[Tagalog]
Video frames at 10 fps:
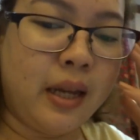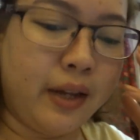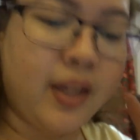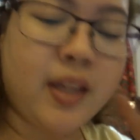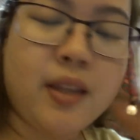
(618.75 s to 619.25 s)
I
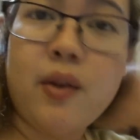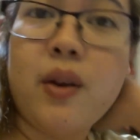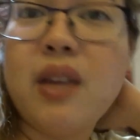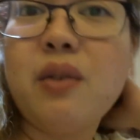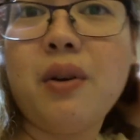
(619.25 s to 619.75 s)
think yun
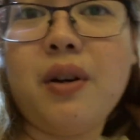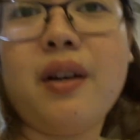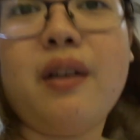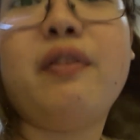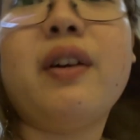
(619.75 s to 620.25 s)
na yun.
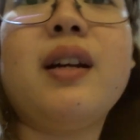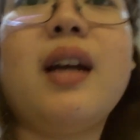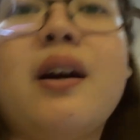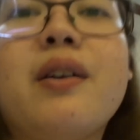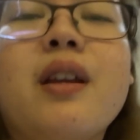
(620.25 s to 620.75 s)
For
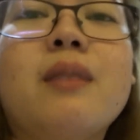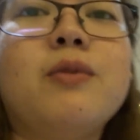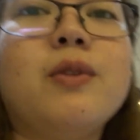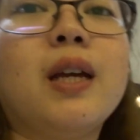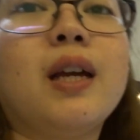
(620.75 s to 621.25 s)
now, yun na
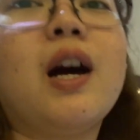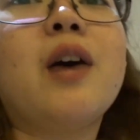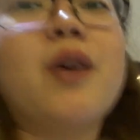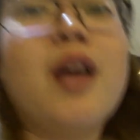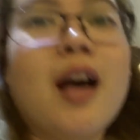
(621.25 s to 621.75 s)
muna.
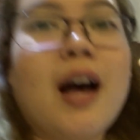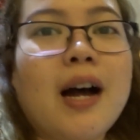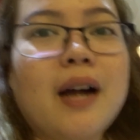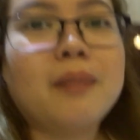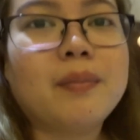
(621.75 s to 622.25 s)
Oh,
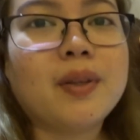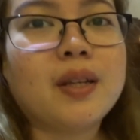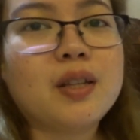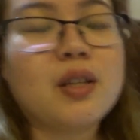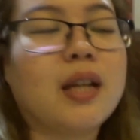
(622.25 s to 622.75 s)
um,
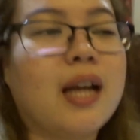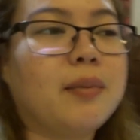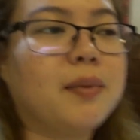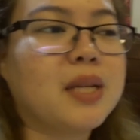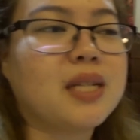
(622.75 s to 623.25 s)
yun na nga.
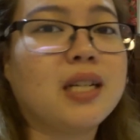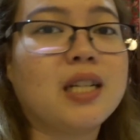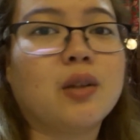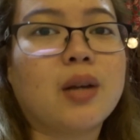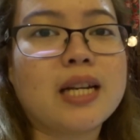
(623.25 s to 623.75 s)
Punta sila
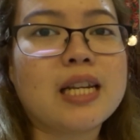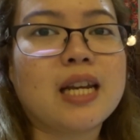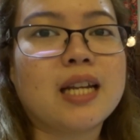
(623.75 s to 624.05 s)
dito kanina.